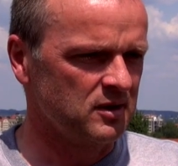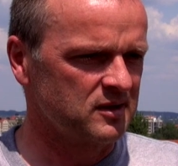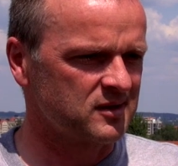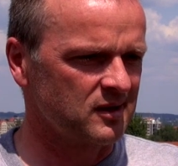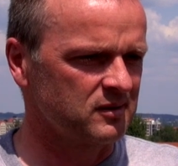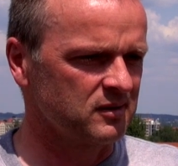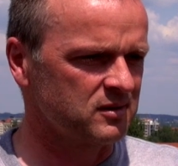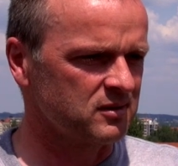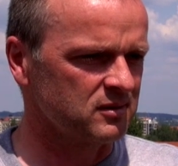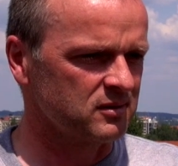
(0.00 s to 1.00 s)

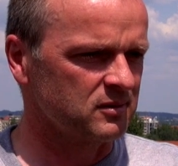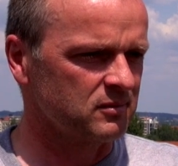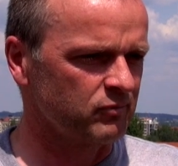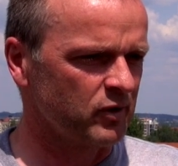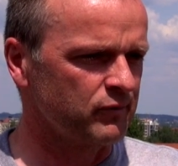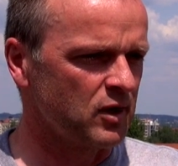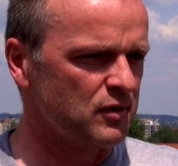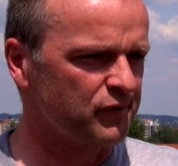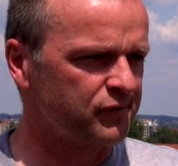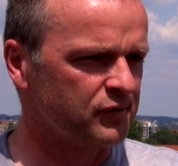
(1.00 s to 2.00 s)
letztendlich äh, werden wir
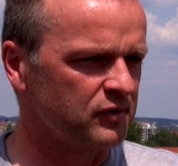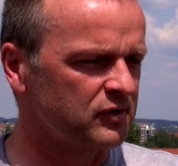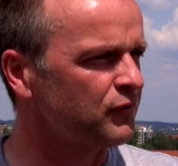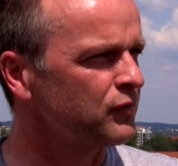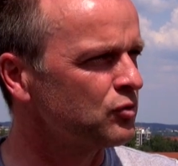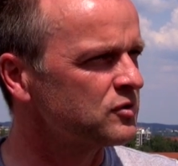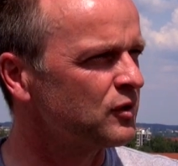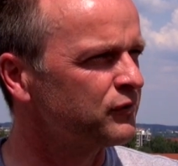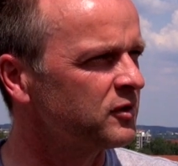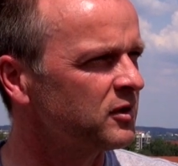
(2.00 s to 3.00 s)
elf äh, taffe Jungs
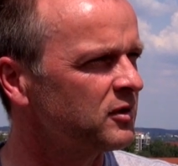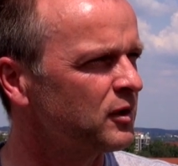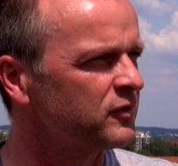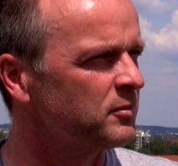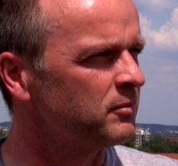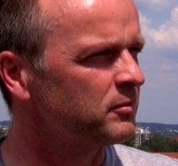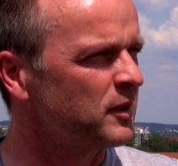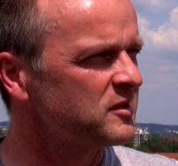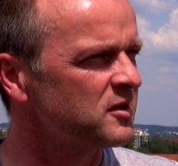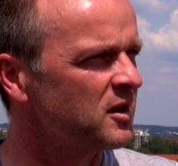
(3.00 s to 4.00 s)
auf, der, auf dem
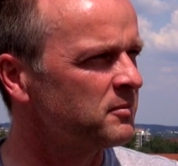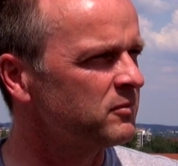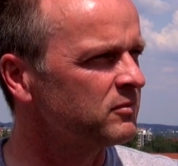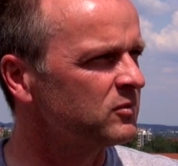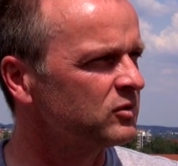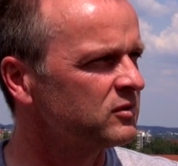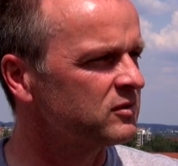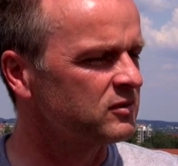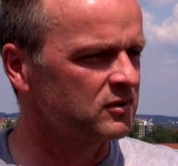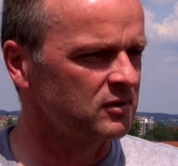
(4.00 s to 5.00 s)
Platz haben
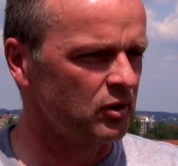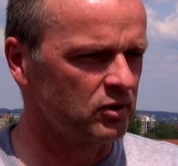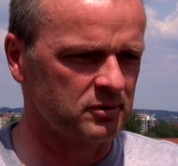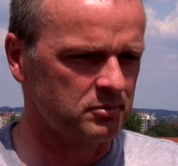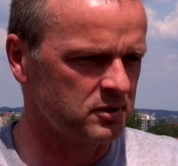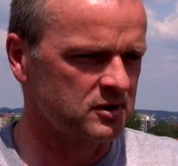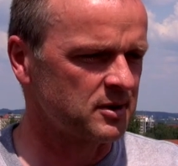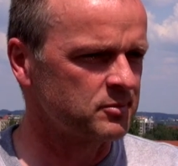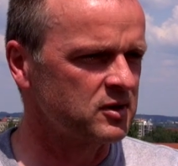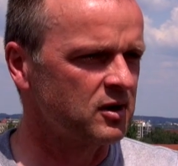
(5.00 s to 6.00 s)
und äh, auch im
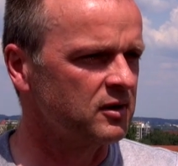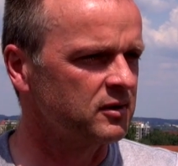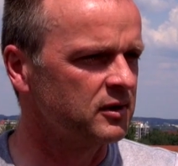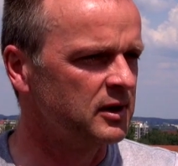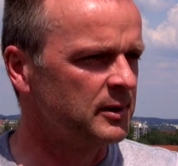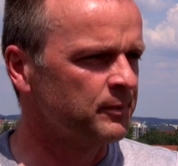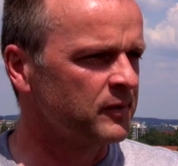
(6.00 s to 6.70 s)
gesamten Kader